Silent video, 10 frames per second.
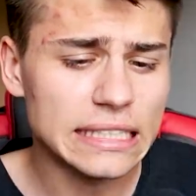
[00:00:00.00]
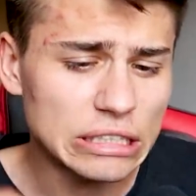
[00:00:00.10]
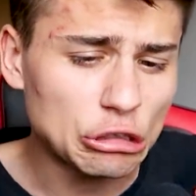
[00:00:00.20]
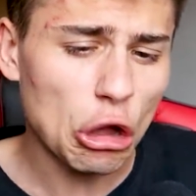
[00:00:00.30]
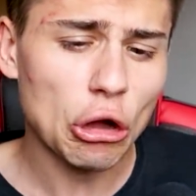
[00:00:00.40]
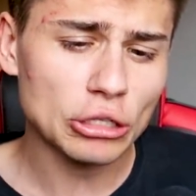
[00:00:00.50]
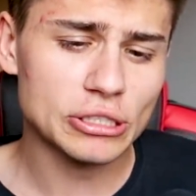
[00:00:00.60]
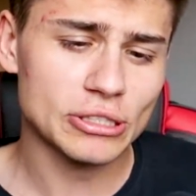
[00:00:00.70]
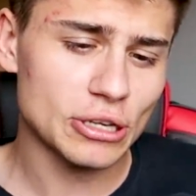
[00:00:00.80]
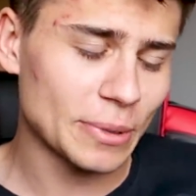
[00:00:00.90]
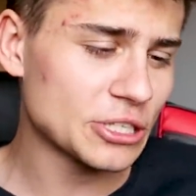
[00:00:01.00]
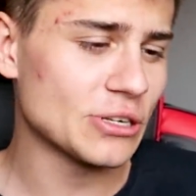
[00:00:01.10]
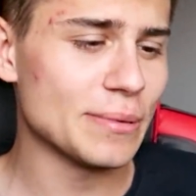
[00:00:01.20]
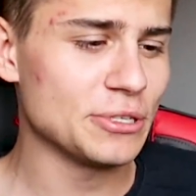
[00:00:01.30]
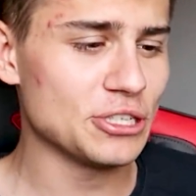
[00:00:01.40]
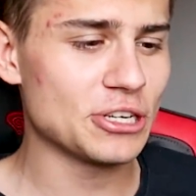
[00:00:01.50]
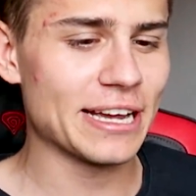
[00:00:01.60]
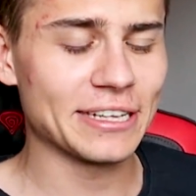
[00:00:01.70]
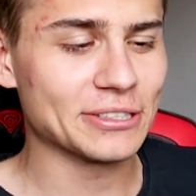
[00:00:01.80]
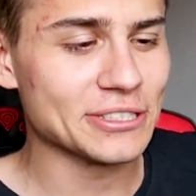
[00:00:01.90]
i to, co zobaczyłem
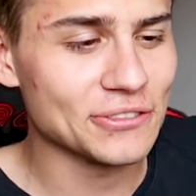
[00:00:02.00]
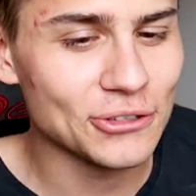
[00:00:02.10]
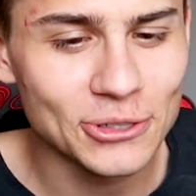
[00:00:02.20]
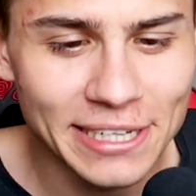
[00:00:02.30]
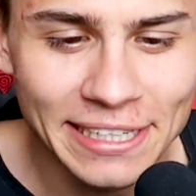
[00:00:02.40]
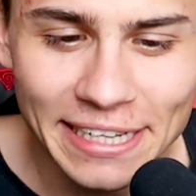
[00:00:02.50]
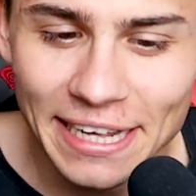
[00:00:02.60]
dzisiaj, to jest w ogóle